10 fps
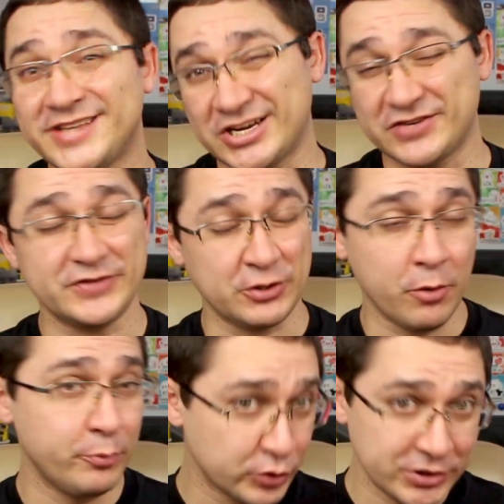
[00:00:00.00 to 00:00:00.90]
даже в
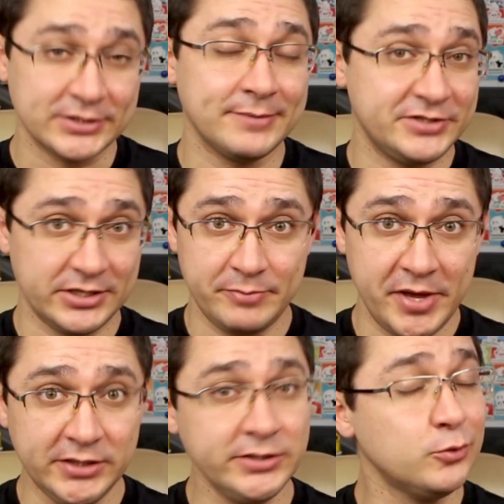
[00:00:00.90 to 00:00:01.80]
таком бюджетном
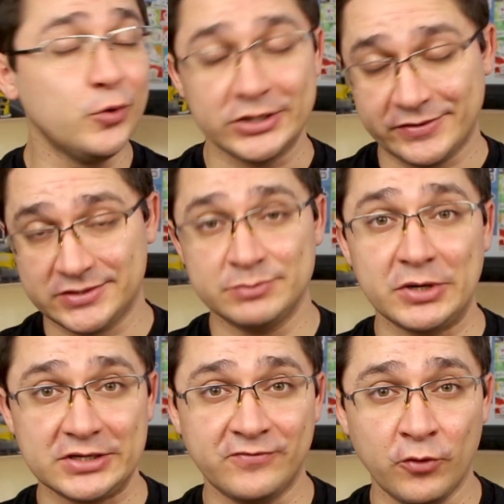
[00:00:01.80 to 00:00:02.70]
сегменте у этого
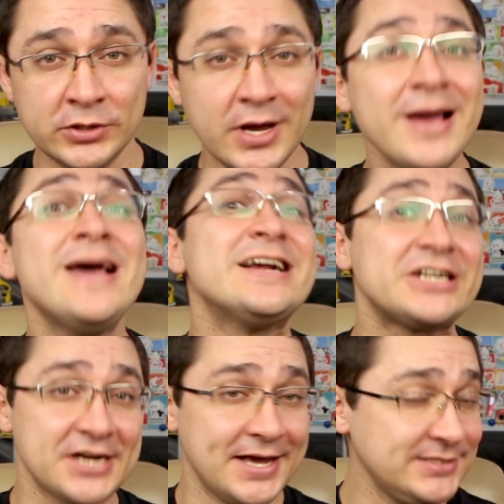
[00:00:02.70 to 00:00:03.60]
смартфона
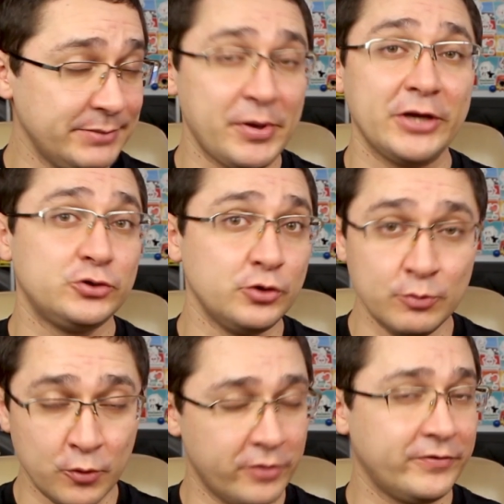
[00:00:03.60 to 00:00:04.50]
6,5
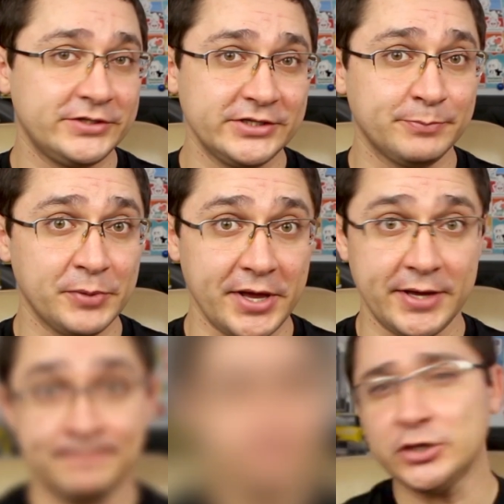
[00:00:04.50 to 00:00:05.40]
дюймовый
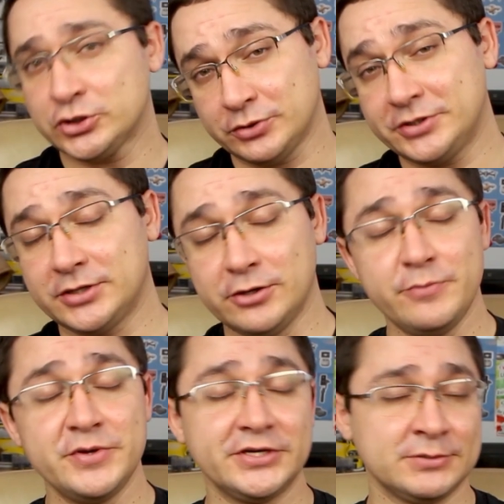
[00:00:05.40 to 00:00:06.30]
дисплей. Так что если
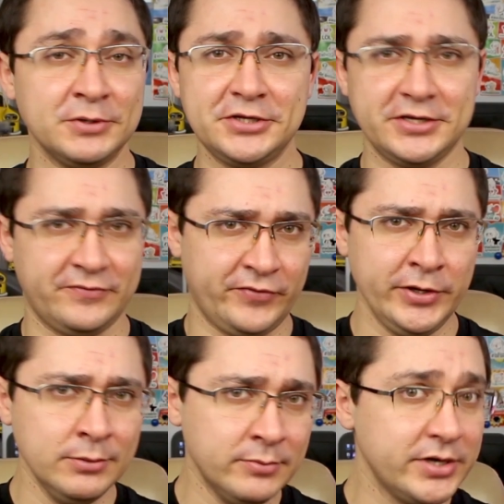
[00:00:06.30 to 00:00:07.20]
любите смотреть
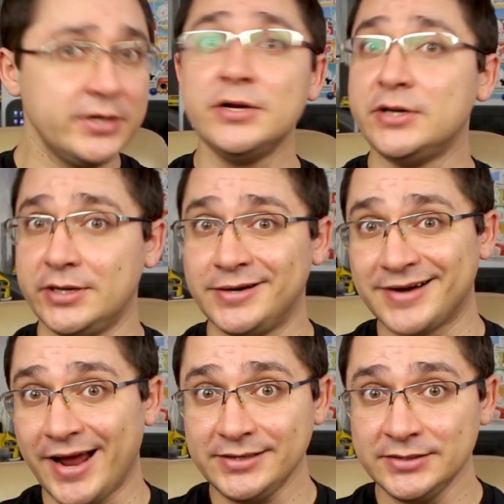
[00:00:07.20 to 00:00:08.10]
фильмы или
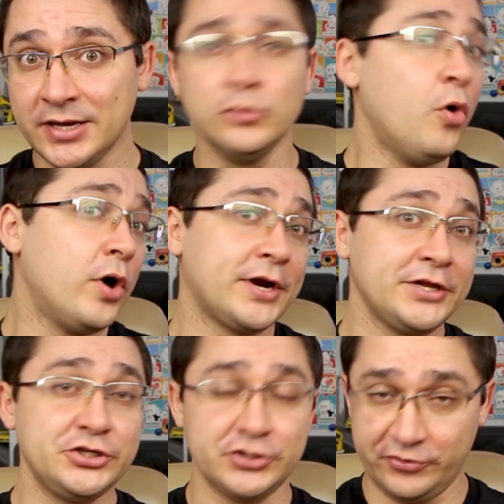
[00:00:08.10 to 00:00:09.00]
играть, но
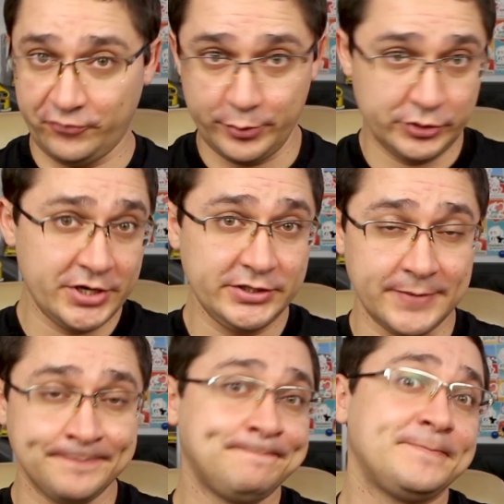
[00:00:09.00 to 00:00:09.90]
ограничены в
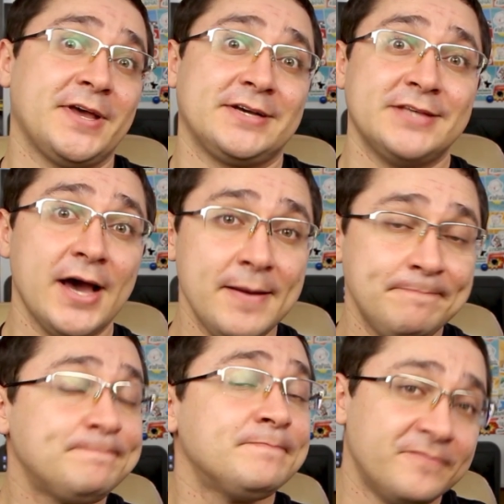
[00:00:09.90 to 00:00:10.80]
бюджете, тогда
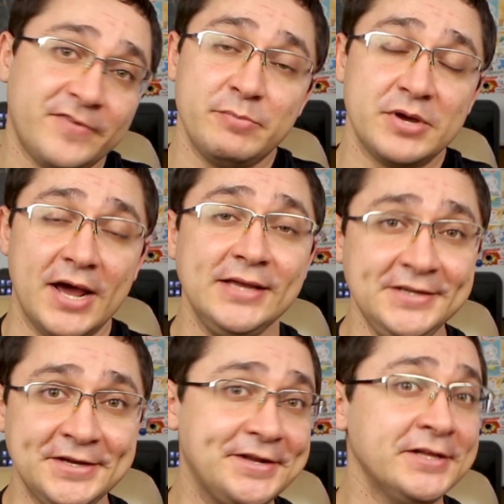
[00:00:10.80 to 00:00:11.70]

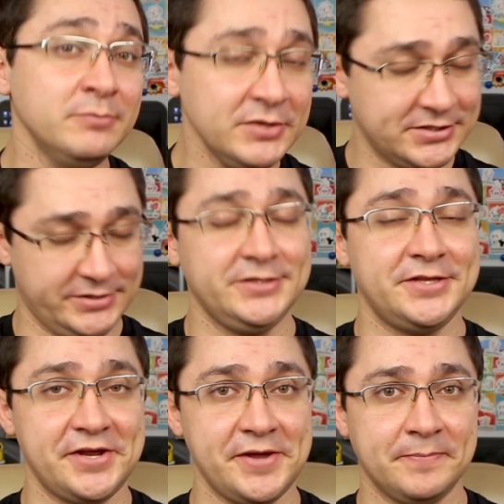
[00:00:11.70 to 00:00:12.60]
выбирайте Realme
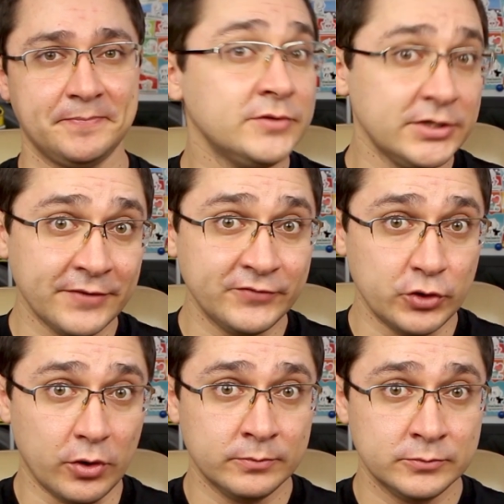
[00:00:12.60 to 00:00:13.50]
C3. На ну этом
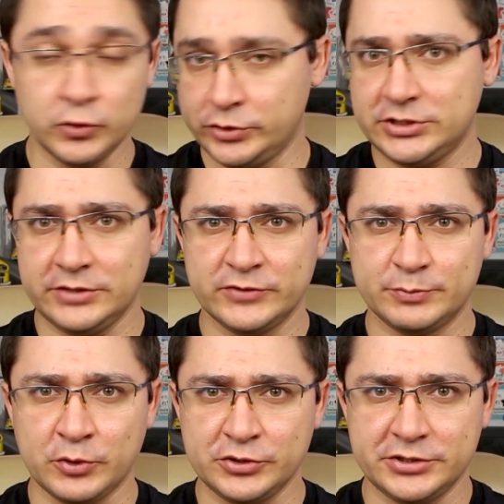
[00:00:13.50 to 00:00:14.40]
все. Но ну, если вы
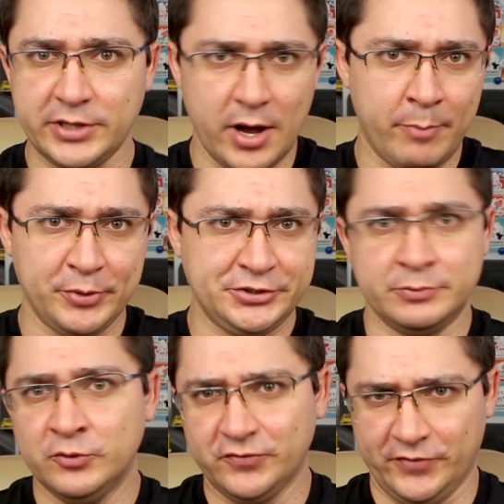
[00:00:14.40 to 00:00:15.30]
спросите, а
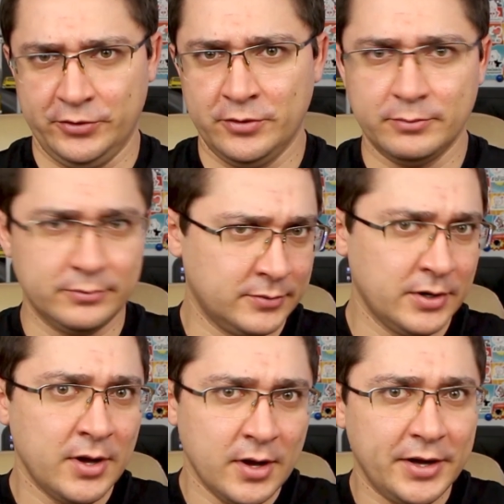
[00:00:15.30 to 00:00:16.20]
почему в своем
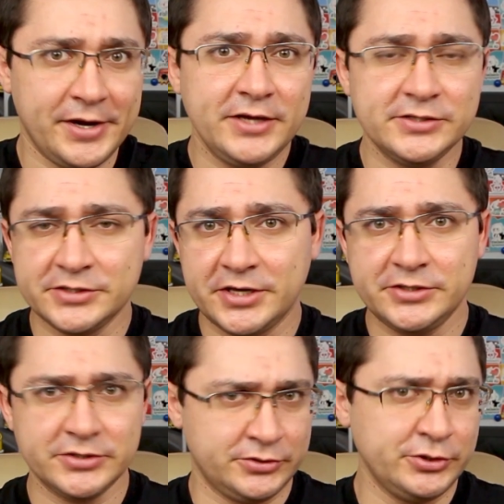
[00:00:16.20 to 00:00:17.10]
рейтинге
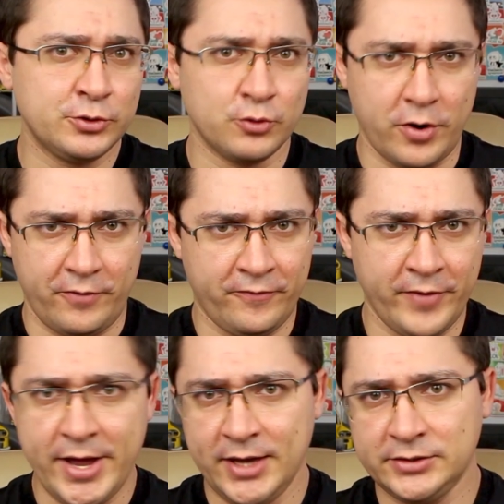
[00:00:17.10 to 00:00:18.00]
нет ни
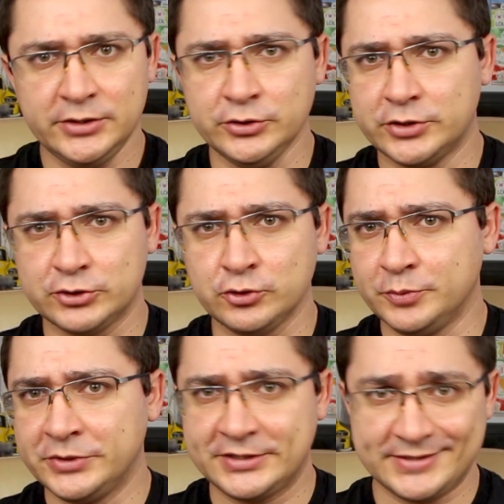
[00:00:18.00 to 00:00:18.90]
Huawei, ни
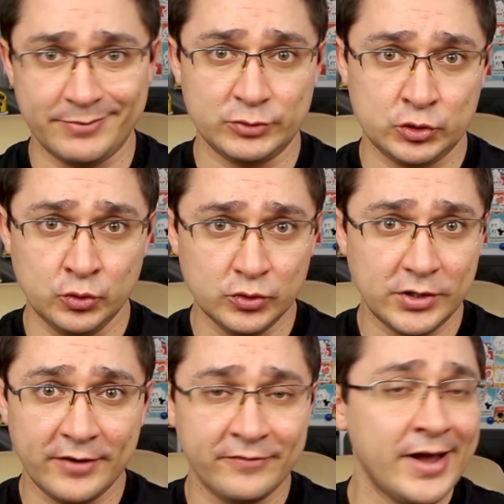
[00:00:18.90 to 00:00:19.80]
доступных
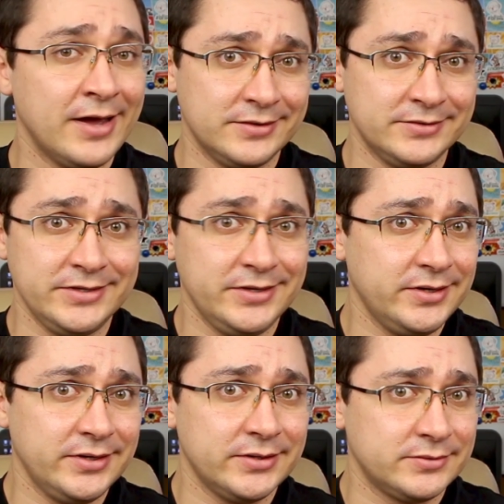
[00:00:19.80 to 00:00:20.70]
Samsung,
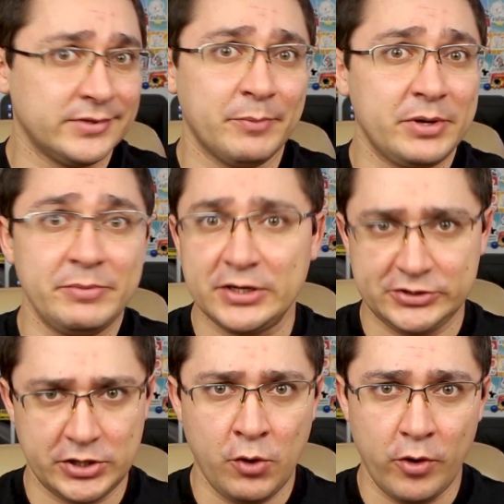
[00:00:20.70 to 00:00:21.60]
ни, например,
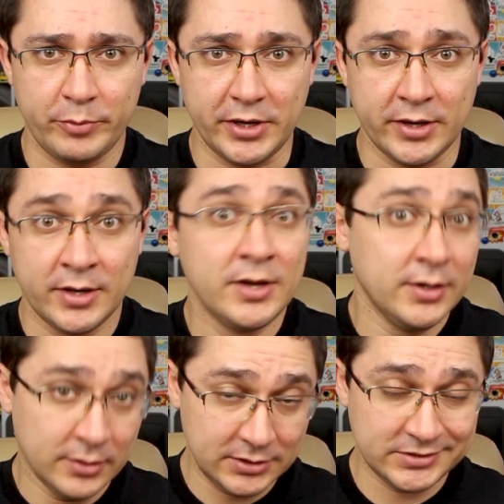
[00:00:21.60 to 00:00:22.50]
Xiaomi,
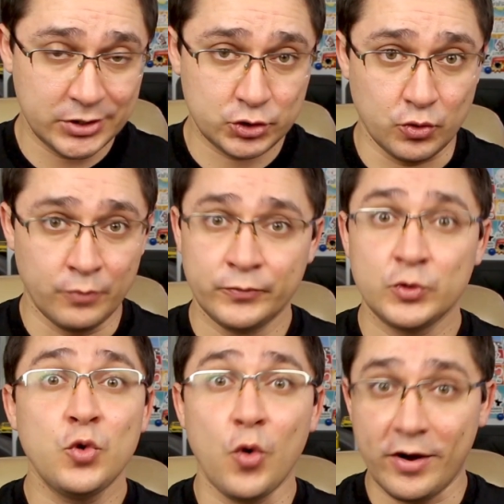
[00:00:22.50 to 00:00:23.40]
расскажу.
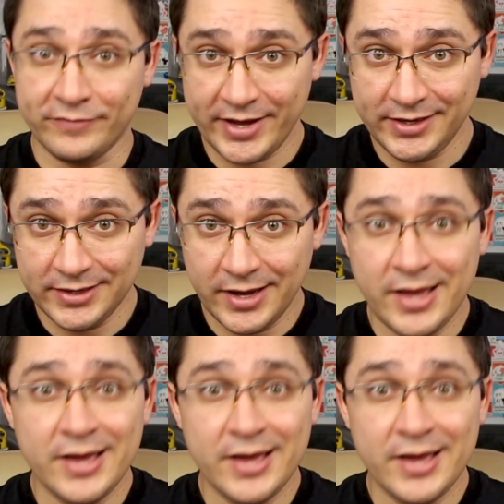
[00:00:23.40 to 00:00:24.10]
Huawei,